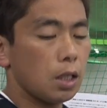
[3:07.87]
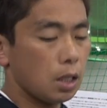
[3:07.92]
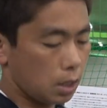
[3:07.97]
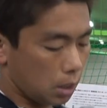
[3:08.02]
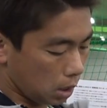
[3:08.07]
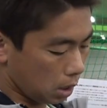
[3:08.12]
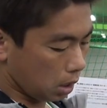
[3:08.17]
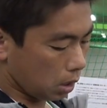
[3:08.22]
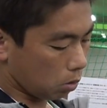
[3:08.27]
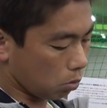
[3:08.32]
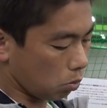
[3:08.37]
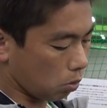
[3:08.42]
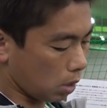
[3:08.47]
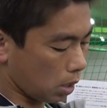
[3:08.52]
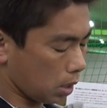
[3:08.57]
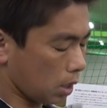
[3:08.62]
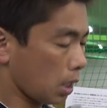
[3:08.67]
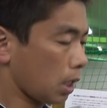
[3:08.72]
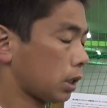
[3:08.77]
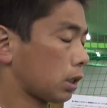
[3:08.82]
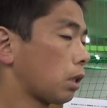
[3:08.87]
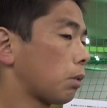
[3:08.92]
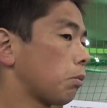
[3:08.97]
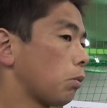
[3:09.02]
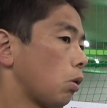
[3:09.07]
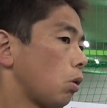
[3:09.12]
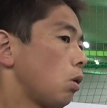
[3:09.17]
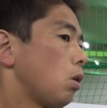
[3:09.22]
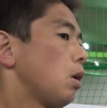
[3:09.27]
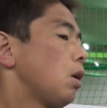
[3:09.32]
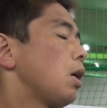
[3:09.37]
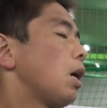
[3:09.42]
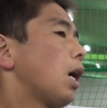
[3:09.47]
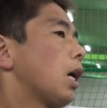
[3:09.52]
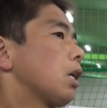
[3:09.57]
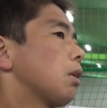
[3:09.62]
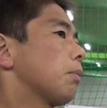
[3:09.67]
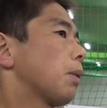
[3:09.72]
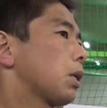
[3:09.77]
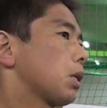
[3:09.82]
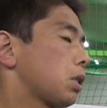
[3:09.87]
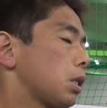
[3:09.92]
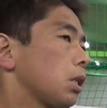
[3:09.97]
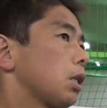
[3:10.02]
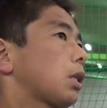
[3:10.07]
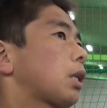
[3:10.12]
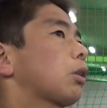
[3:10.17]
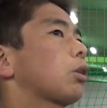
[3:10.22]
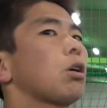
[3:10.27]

ね、こう考え方もありますし